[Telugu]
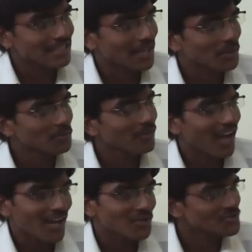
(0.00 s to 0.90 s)
చలను
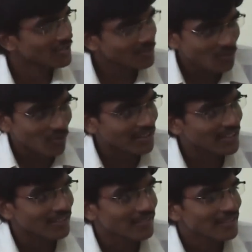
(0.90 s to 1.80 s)
ఆలోచనలు
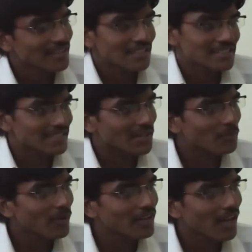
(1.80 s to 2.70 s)
ఉంటాయి
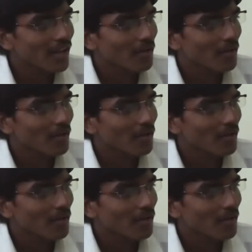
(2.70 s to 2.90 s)
చనిపోయిన